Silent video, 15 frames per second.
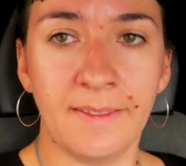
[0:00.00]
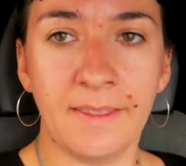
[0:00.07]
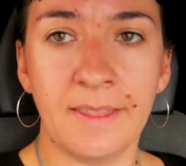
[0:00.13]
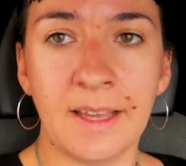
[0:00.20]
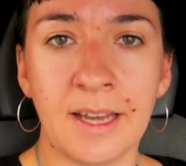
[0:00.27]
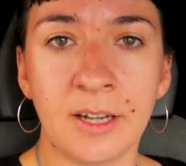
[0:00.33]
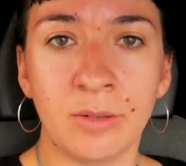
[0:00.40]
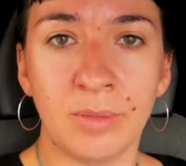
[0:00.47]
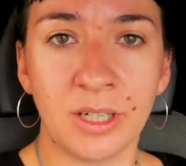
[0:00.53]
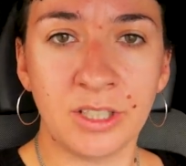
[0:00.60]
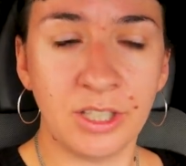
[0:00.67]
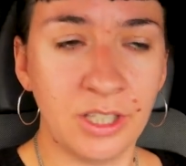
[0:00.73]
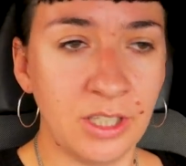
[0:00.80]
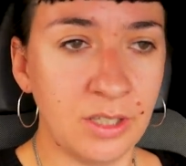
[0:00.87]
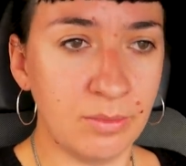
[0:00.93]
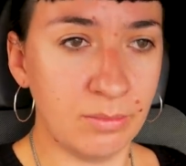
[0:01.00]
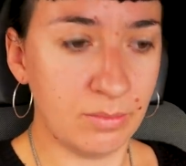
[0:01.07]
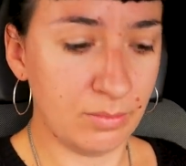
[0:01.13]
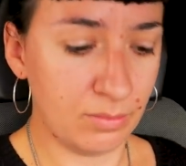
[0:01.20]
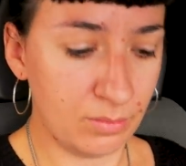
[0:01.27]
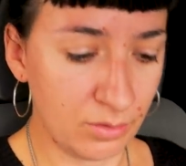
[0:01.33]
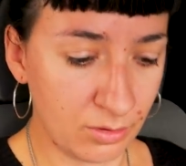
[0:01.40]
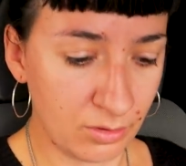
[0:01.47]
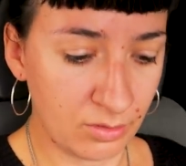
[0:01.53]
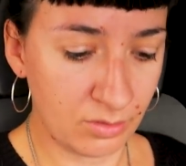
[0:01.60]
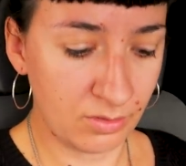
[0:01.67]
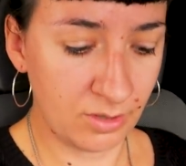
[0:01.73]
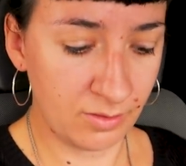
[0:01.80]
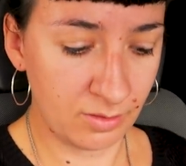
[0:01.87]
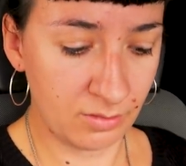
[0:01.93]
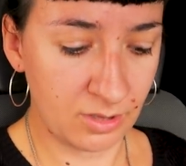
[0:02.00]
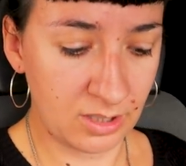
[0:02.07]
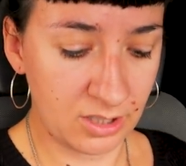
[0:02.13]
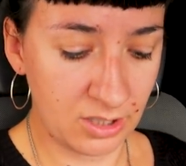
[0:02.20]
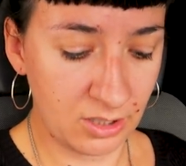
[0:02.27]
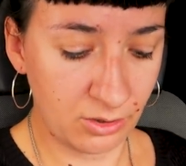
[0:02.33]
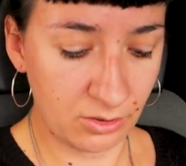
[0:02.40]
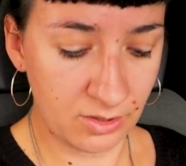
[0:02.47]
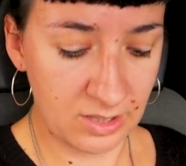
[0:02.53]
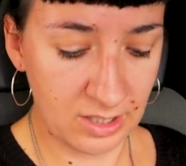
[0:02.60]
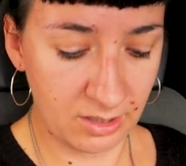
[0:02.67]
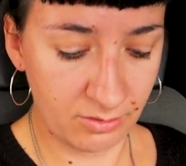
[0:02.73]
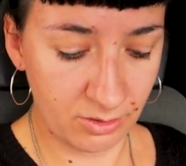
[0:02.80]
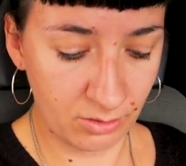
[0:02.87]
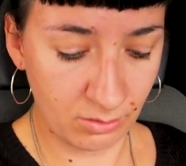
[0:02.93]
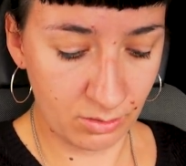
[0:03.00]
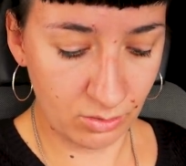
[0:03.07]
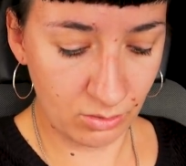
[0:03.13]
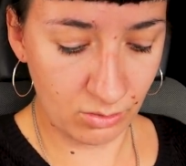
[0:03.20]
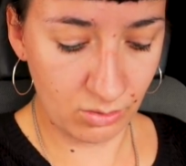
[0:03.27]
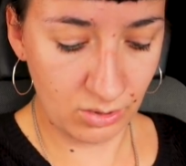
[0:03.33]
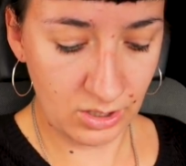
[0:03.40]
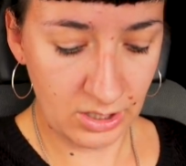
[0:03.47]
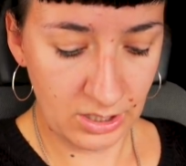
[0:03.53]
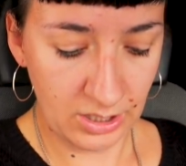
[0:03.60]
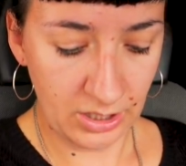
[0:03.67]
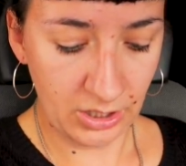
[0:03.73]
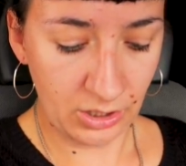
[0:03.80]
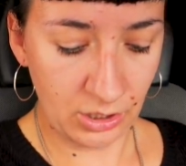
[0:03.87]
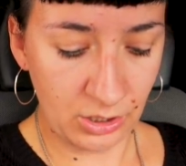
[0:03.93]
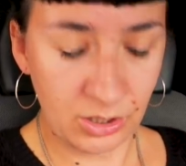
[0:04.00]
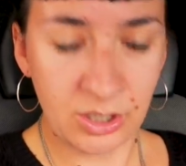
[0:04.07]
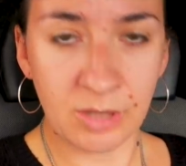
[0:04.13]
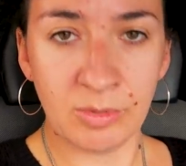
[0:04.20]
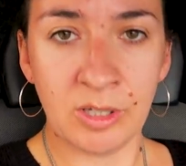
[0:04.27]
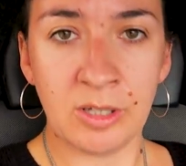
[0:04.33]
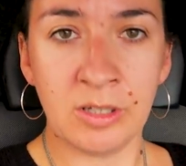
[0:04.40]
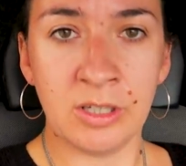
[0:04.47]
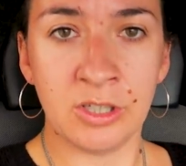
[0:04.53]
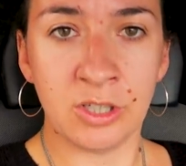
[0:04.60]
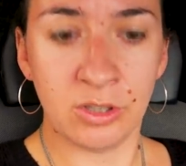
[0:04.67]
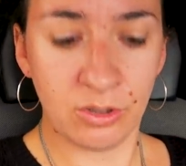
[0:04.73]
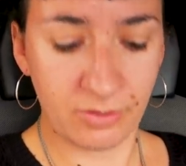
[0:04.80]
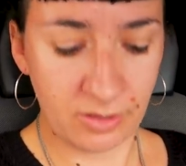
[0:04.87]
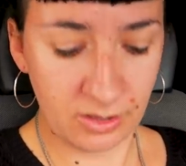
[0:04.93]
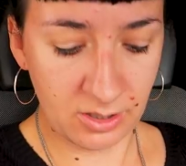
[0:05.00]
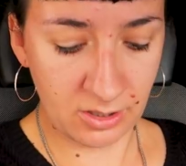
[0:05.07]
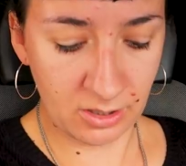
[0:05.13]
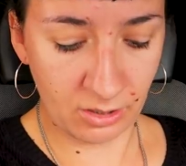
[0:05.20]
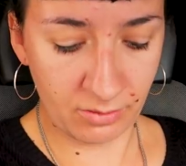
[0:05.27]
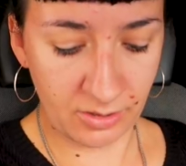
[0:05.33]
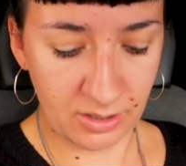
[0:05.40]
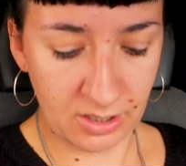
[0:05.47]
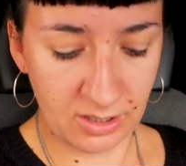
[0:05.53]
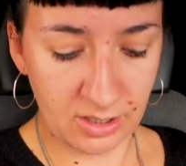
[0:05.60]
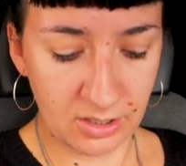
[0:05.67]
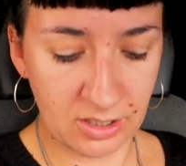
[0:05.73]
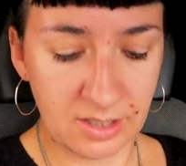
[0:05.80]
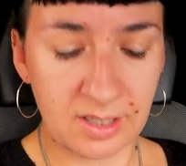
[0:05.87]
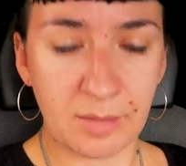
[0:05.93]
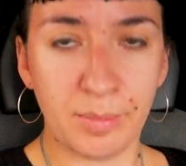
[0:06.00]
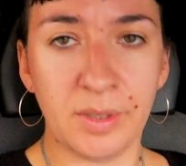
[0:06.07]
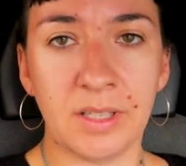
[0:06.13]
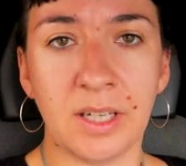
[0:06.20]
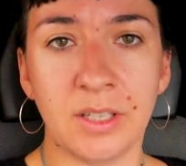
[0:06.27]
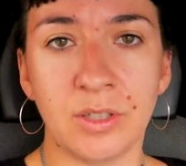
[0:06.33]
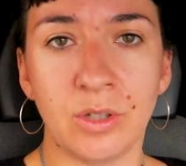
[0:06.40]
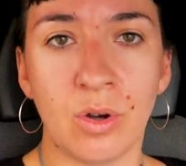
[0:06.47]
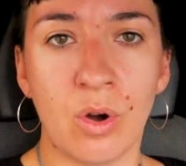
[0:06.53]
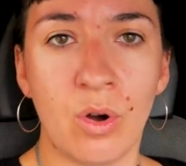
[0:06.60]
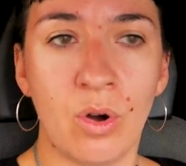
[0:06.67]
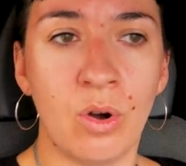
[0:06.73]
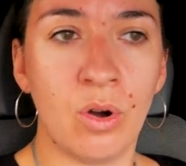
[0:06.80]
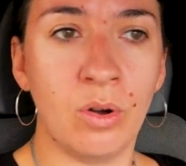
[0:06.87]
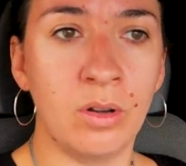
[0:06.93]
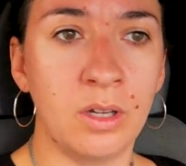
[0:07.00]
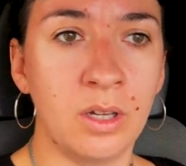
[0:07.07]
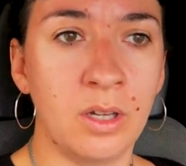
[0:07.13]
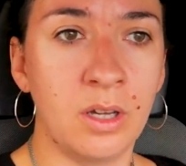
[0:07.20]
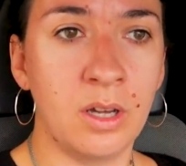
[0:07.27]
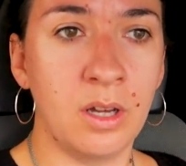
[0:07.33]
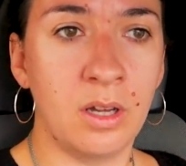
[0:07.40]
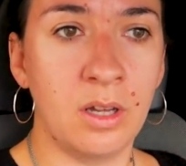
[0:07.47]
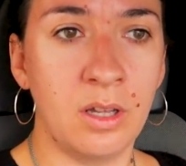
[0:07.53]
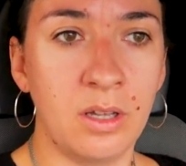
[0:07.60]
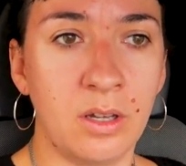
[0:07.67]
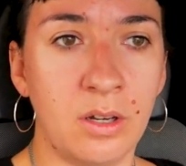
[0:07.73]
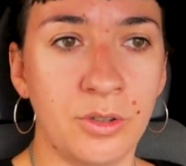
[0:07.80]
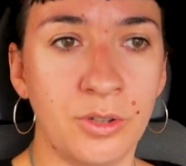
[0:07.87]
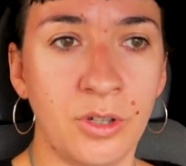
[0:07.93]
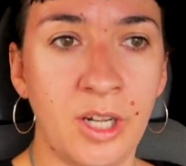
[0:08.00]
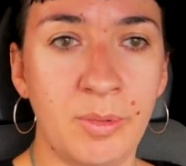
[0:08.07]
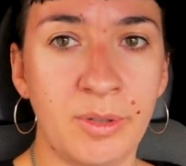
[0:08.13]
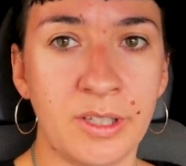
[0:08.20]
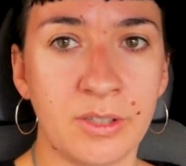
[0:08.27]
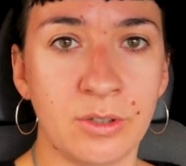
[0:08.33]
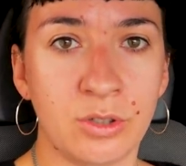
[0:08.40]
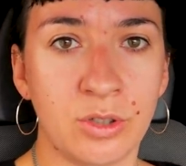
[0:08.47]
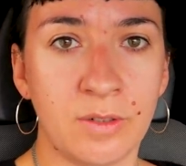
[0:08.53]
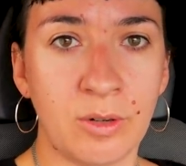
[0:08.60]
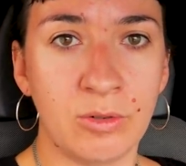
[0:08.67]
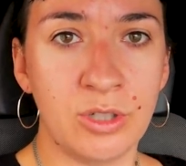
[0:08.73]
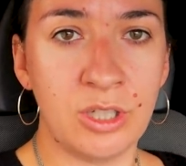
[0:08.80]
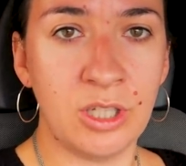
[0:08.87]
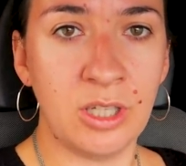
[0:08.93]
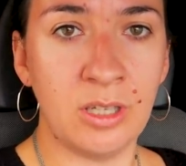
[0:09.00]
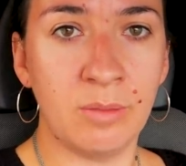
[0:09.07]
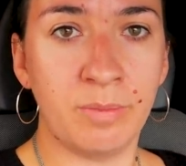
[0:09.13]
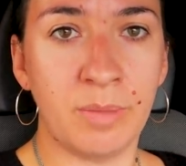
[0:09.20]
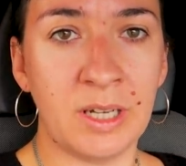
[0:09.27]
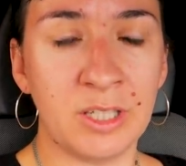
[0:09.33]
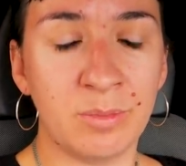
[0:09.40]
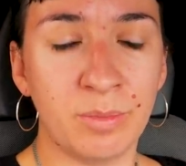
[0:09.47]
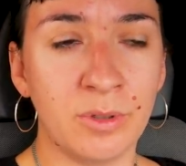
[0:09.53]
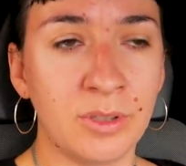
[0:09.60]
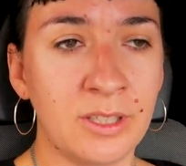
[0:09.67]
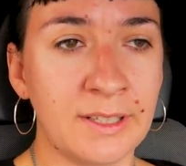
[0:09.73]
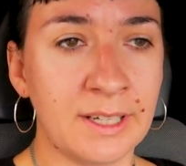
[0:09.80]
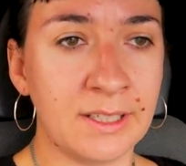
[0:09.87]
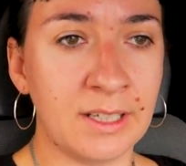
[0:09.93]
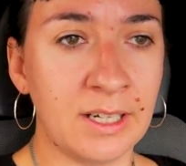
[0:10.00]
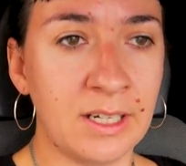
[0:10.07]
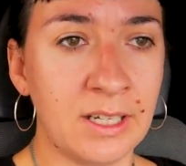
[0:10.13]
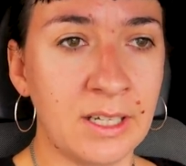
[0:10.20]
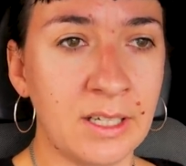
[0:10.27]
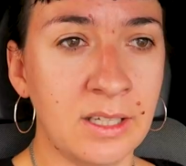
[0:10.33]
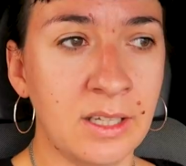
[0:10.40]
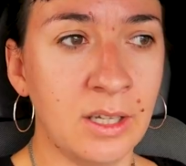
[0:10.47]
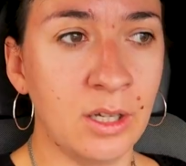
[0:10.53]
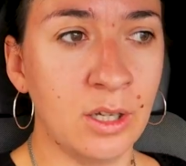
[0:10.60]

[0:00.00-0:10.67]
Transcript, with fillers: na robaczki, bo nie wiemy, raczej nie dostaje w ciągu roku. I idziemy jeszcze do jednego weterynarza zapytać o o to ile by nas kosztował chip, paszport i tak dalej,